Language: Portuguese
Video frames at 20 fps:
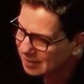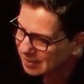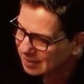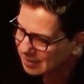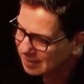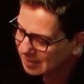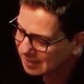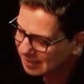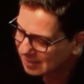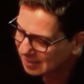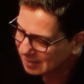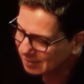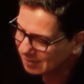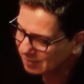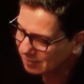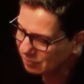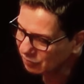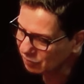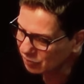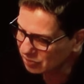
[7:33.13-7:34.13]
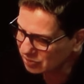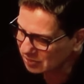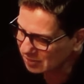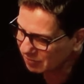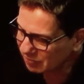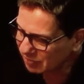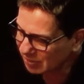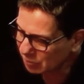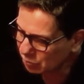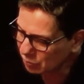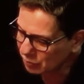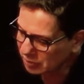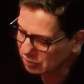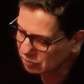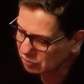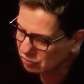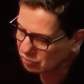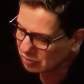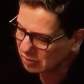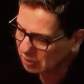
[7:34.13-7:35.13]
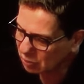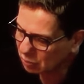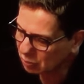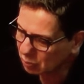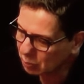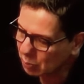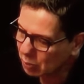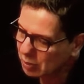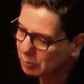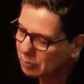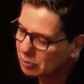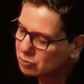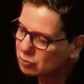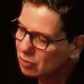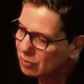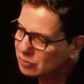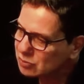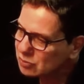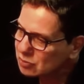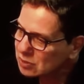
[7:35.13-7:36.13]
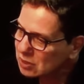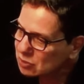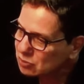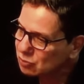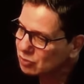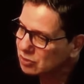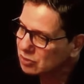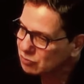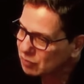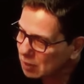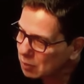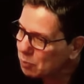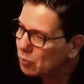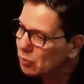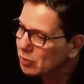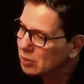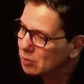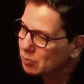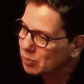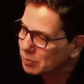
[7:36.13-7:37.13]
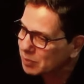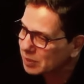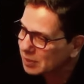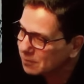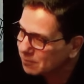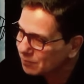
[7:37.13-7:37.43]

E você, vendo isso, criou o programa de jovens sucessores. Fala um pouquinho para mim.